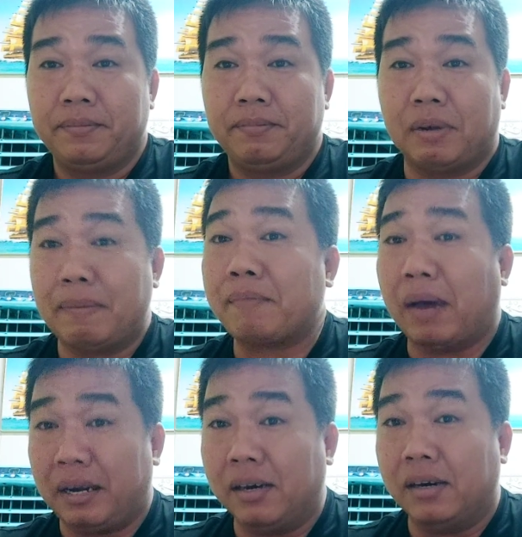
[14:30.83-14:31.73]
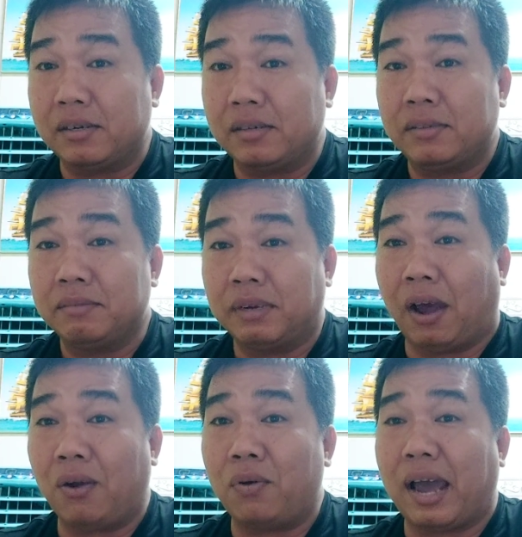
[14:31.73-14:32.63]
mình bắt bệnh được mình
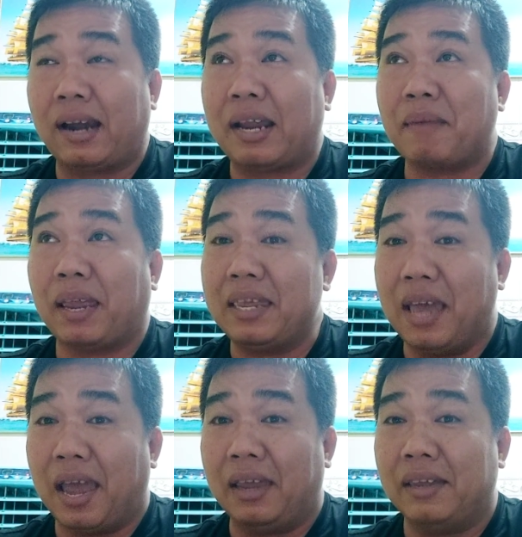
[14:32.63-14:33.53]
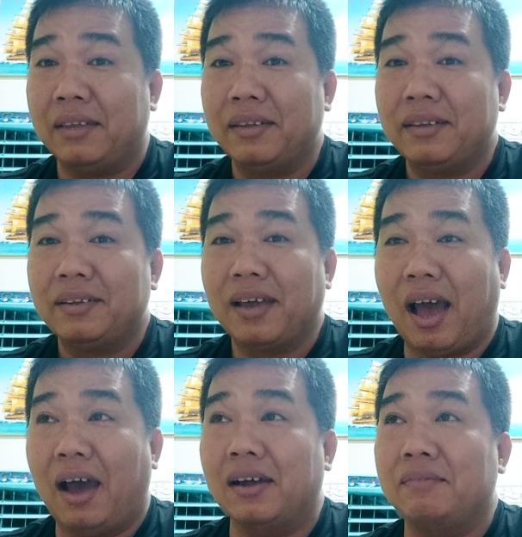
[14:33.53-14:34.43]
hỏi con gà anh em bị cái gì
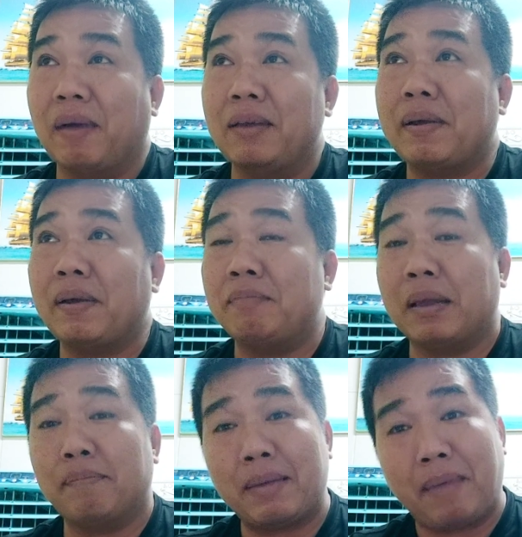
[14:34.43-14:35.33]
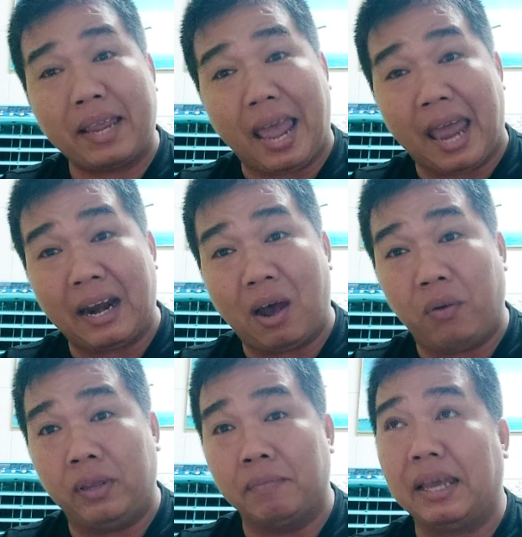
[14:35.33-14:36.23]
ừ bị mấy bị mấy mấy ngày
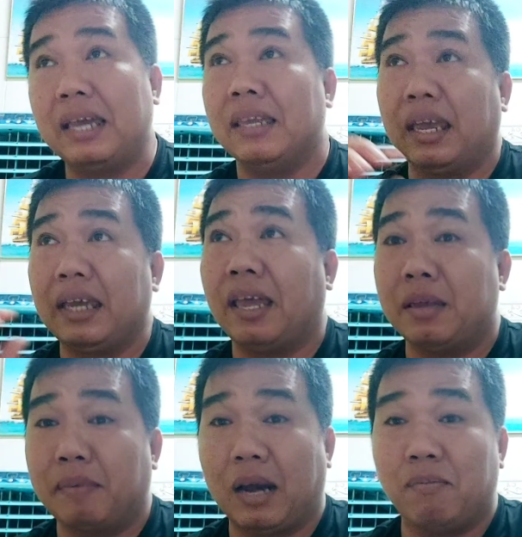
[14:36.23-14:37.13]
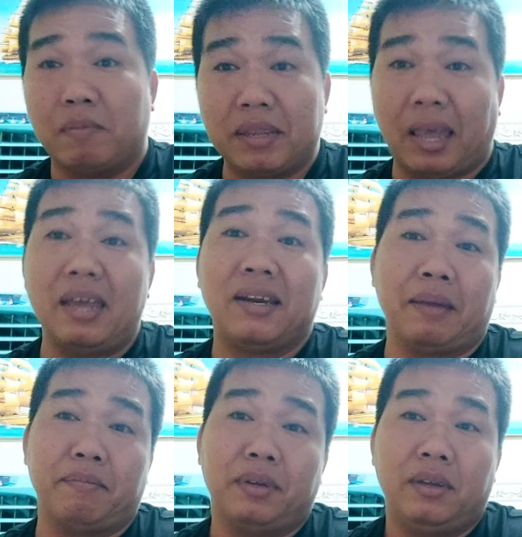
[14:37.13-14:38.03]
rồi bị cái gì cái gì bắt đầu mình mới chỉ anh
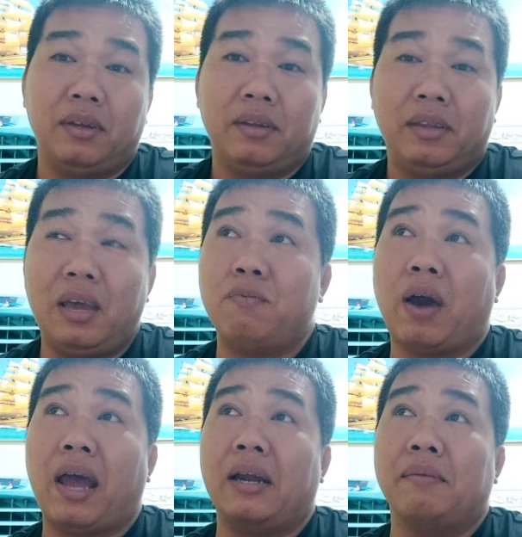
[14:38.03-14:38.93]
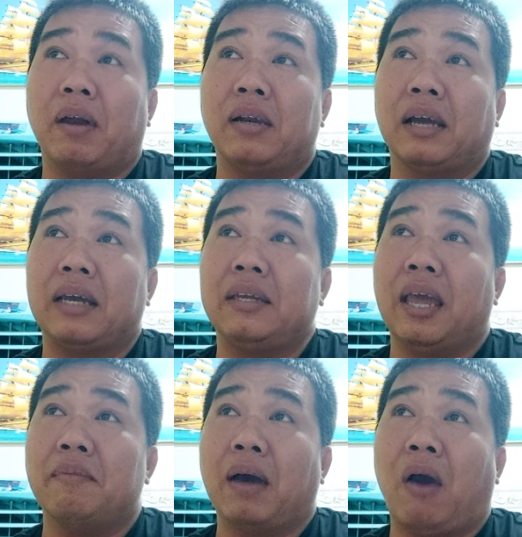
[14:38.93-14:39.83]
em chứ không phải là mình là cái
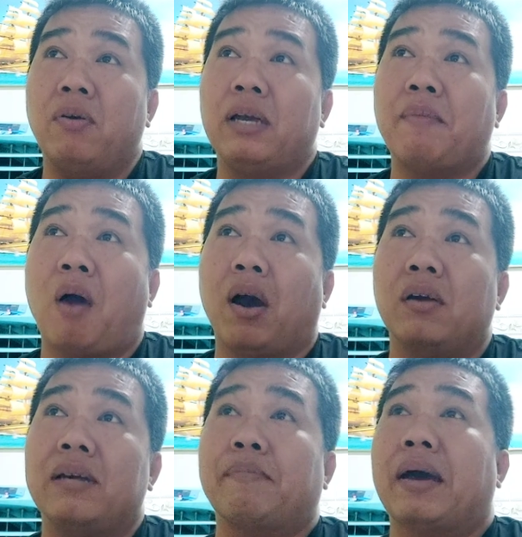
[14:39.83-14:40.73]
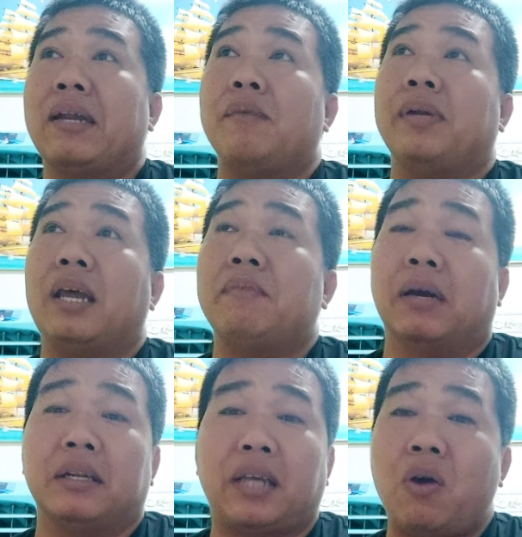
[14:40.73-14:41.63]
gì mà hỏi cái mẫu ở ừ, gà bỉ đó mình đi
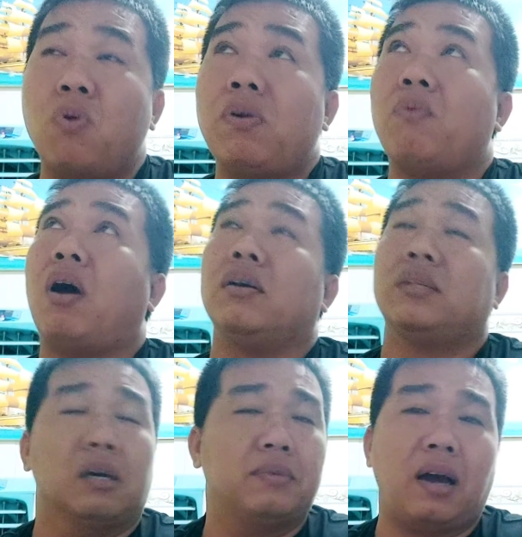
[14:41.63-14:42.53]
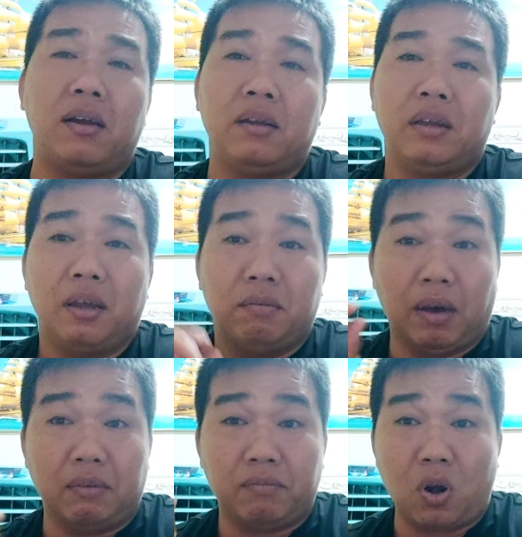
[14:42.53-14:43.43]
mình kêu hút đốt đó thì không có
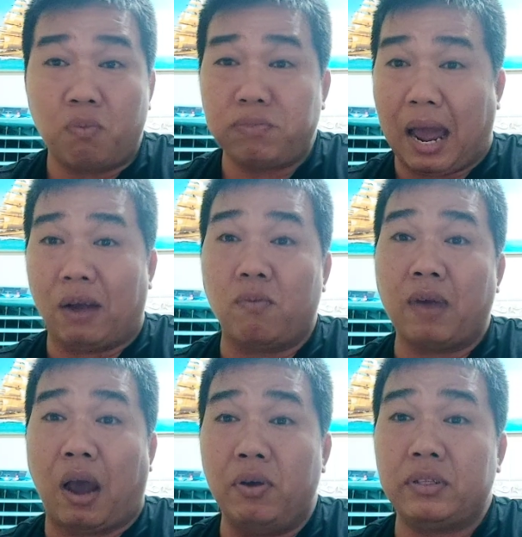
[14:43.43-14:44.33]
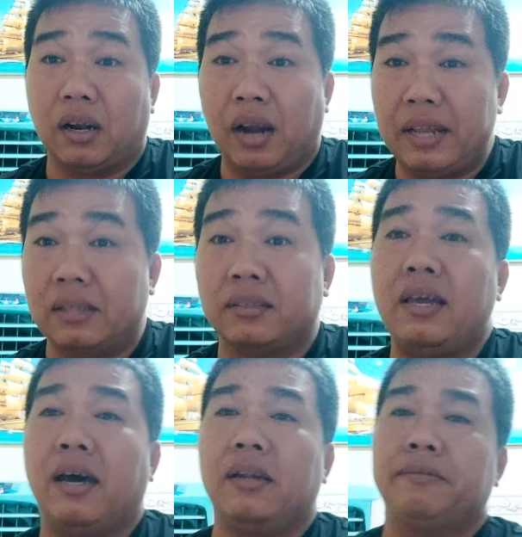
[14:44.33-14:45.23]
mình lúc nào cũng hỏi từng ly từng tí hết